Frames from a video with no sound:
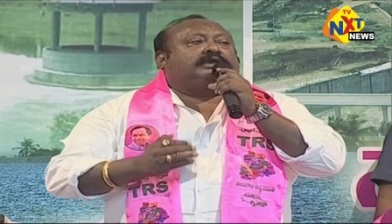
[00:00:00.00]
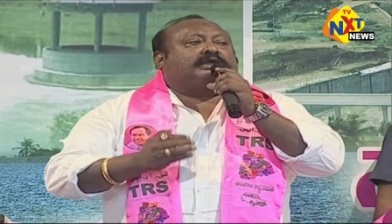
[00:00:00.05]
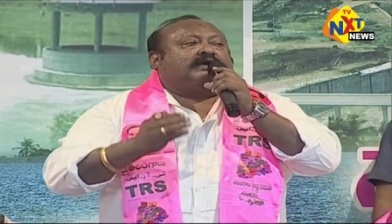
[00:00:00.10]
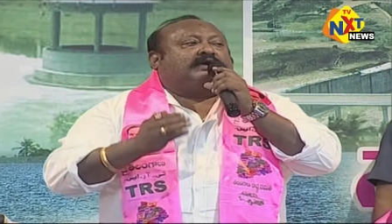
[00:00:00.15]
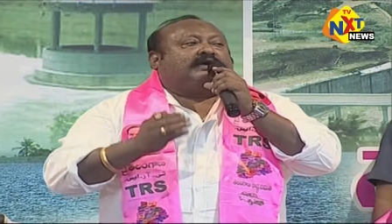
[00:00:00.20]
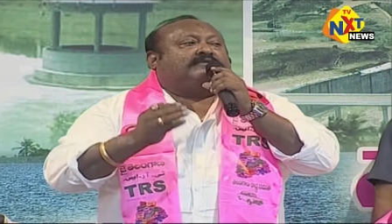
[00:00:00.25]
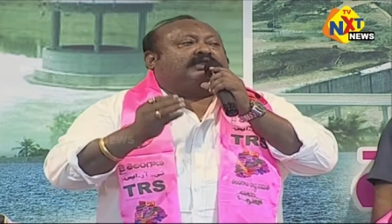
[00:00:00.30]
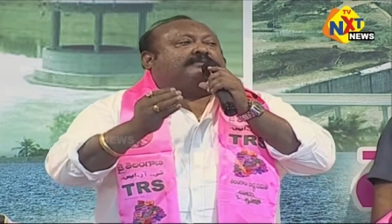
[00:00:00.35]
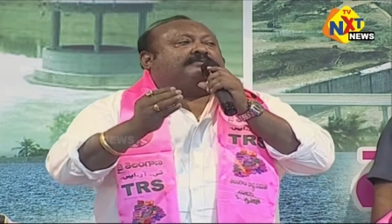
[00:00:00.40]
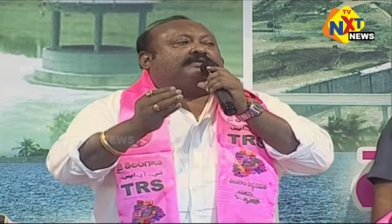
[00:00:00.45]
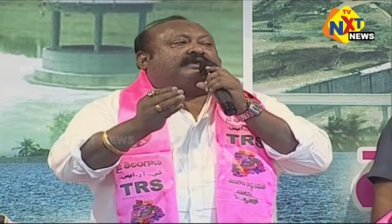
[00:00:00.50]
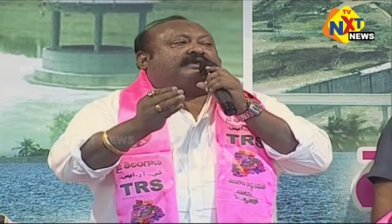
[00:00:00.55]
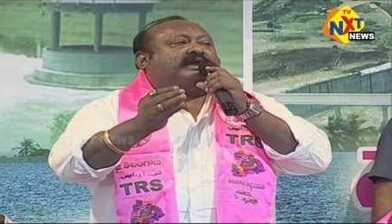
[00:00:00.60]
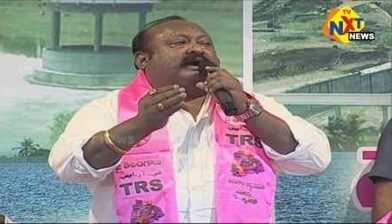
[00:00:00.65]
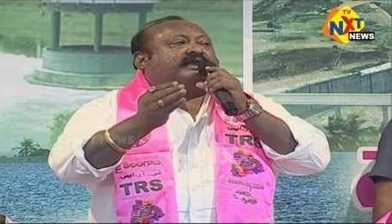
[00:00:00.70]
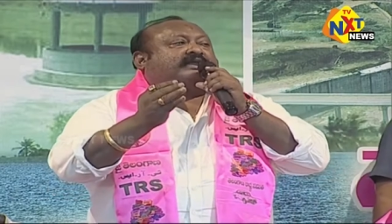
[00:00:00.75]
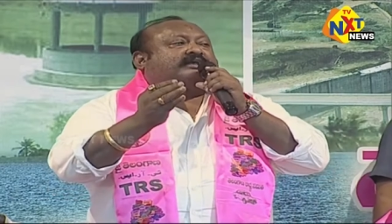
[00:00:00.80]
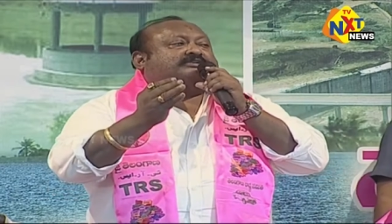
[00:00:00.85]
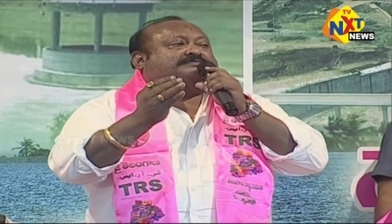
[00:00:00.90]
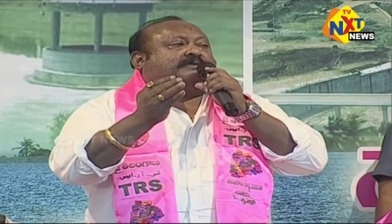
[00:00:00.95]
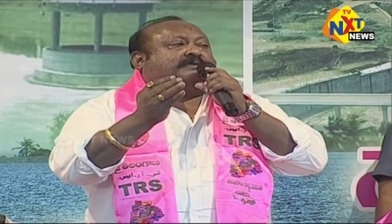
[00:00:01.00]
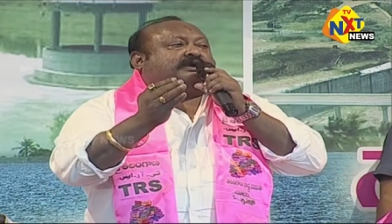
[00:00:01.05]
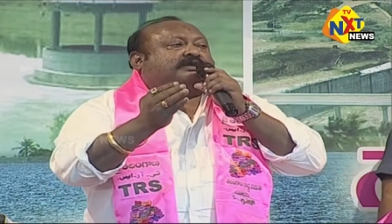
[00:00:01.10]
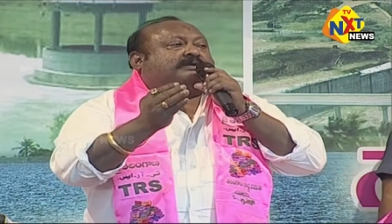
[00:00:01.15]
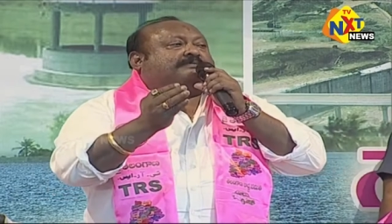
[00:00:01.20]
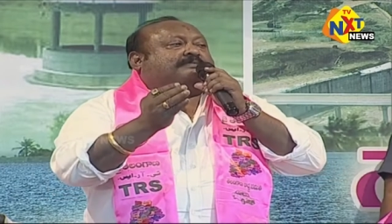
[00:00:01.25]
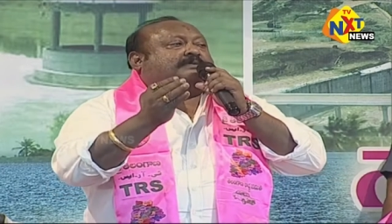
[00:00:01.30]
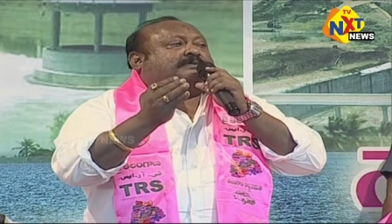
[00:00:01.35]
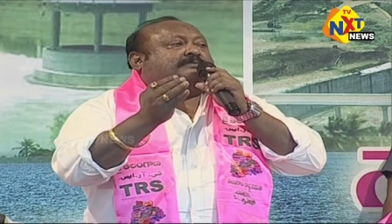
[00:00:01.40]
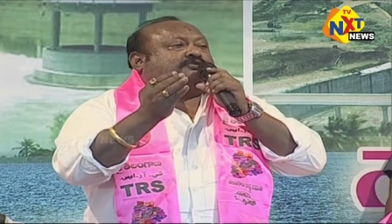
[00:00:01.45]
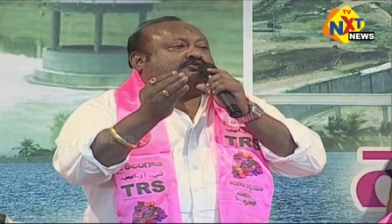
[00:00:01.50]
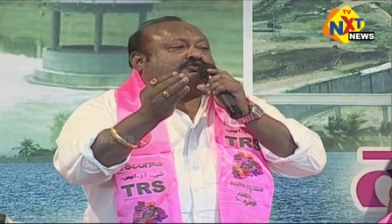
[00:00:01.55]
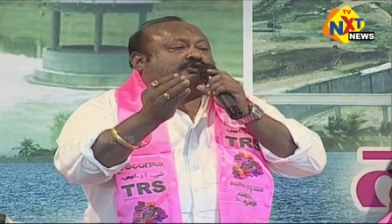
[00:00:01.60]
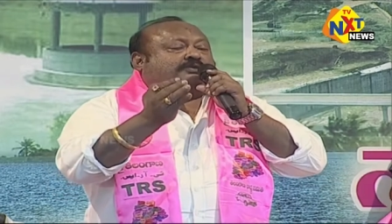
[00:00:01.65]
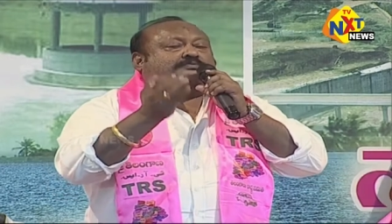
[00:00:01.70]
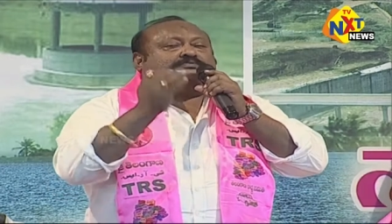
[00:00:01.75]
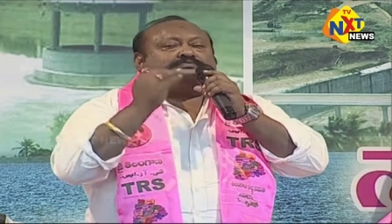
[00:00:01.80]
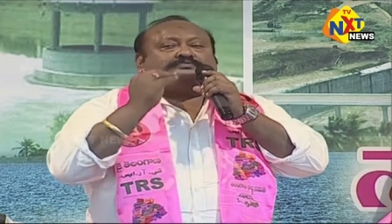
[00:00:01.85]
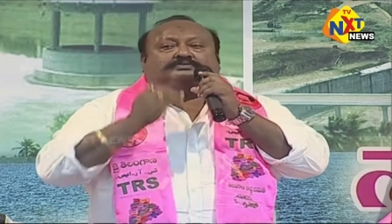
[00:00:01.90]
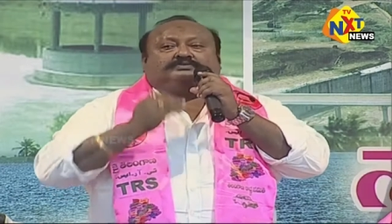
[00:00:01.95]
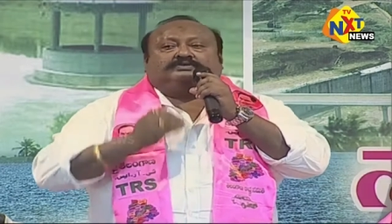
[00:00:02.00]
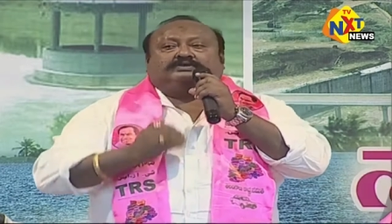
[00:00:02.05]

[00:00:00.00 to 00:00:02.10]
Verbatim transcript: కేవలం టీఆర్ఎస్ పార్టీ ప్రభుత్వం